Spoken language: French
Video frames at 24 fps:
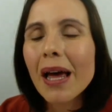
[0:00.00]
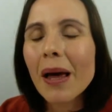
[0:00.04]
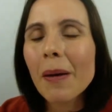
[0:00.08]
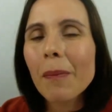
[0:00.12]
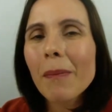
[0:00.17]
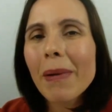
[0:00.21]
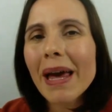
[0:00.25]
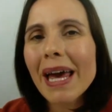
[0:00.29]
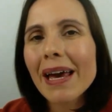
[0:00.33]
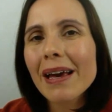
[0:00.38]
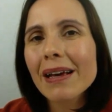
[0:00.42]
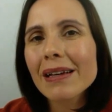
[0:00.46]

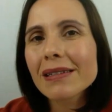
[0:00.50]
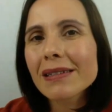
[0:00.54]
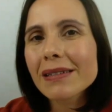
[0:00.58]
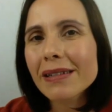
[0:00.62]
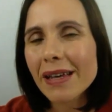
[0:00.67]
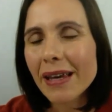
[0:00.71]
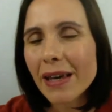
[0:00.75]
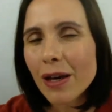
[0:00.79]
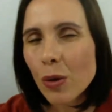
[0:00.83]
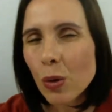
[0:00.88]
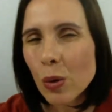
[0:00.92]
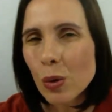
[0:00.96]
Mais ce
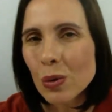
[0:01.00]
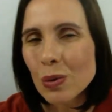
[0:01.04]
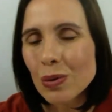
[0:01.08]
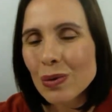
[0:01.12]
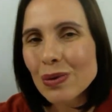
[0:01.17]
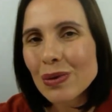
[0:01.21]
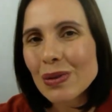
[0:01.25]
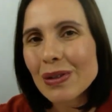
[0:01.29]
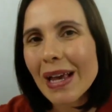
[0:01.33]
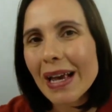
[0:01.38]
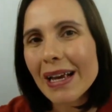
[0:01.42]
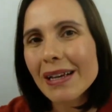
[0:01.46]
qui
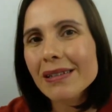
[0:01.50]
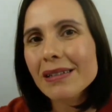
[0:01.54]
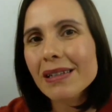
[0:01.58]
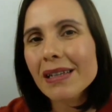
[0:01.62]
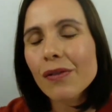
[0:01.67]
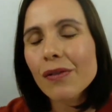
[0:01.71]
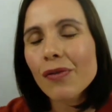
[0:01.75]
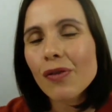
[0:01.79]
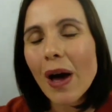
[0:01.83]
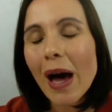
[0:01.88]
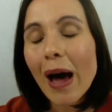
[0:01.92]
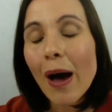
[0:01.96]
compte et ce
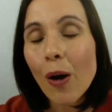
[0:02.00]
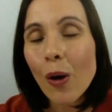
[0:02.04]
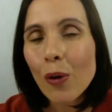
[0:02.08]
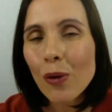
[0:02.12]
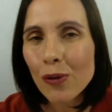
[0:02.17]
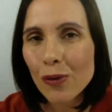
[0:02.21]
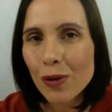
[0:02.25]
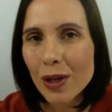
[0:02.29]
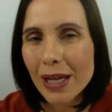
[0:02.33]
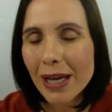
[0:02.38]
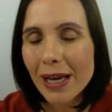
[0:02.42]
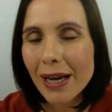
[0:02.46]
qui fera
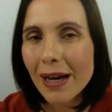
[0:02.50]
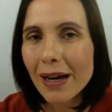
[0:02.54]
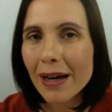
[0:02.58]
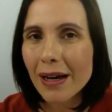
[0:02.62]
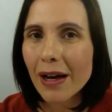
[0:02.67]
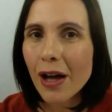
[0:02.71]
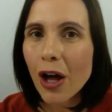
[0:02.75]
revenir